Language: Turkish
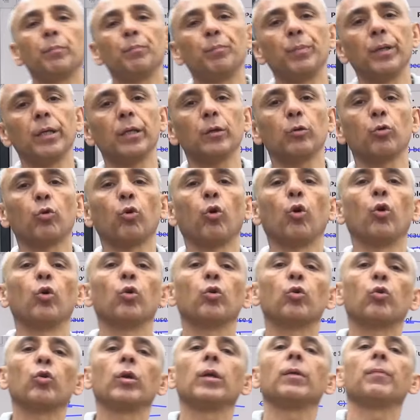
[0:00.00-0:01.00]
bir
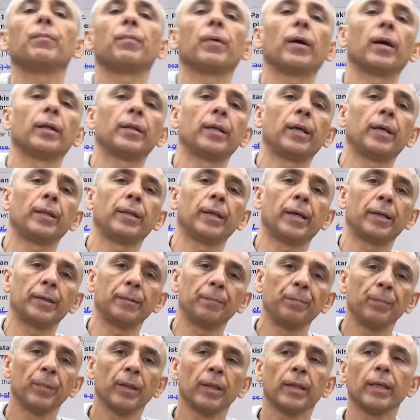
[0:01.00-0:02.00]
korku ifade eder.
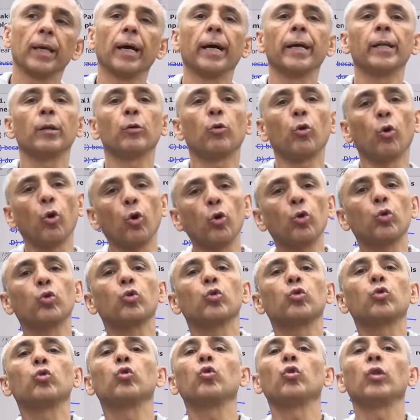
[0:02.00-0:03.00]
Yani
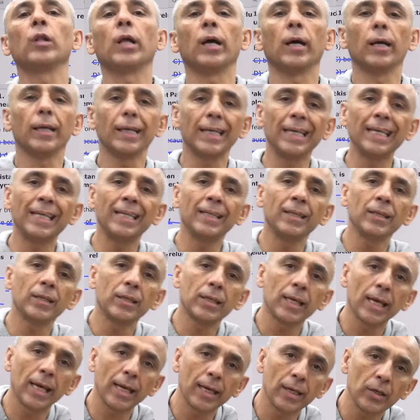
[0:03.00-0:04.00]
korkusuyla in
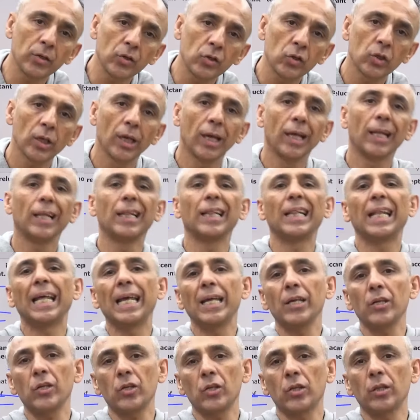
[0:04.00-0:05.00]
case,
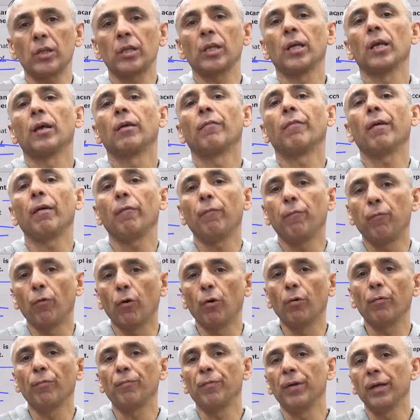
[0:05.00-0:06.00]
lest ve
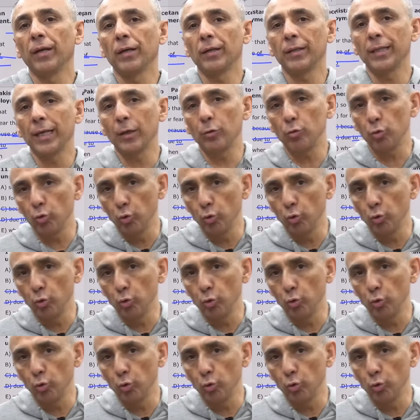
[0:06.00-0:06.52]
for fear that